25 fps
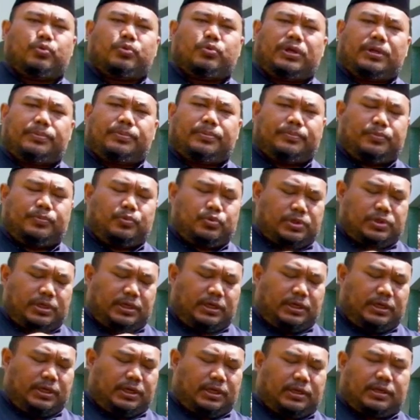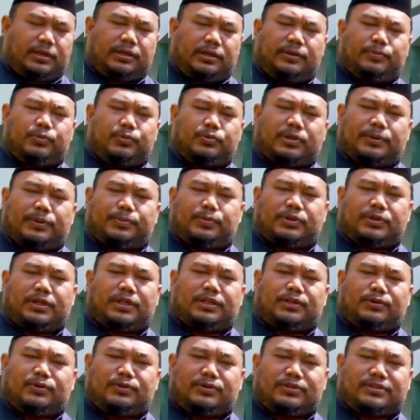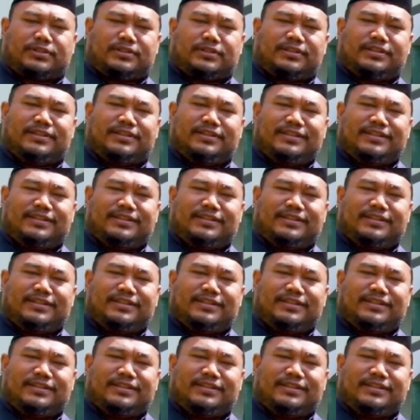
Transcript: yang pusing nih, putar-putar terus.